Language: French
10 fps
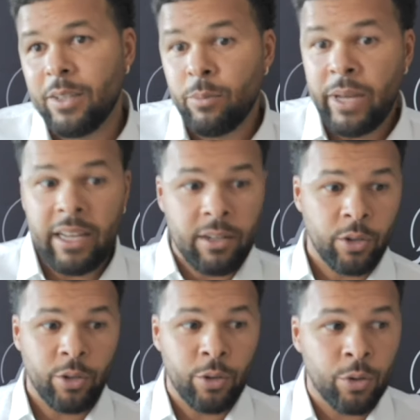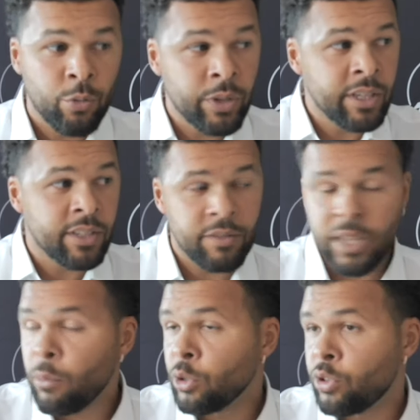Bah oui,
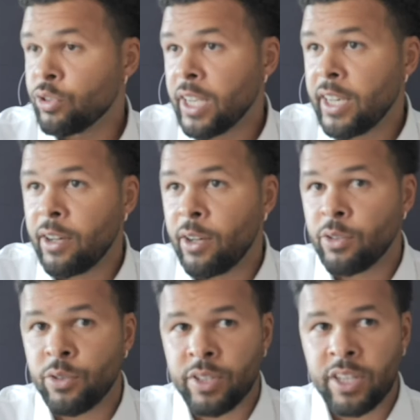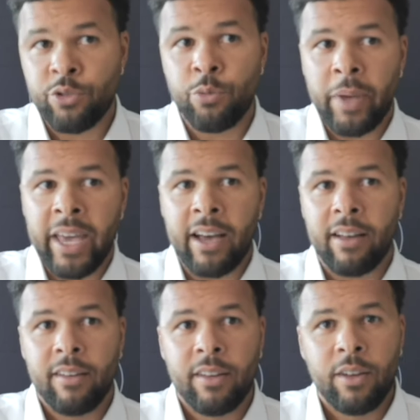évidemment que ce serait, ce serait super.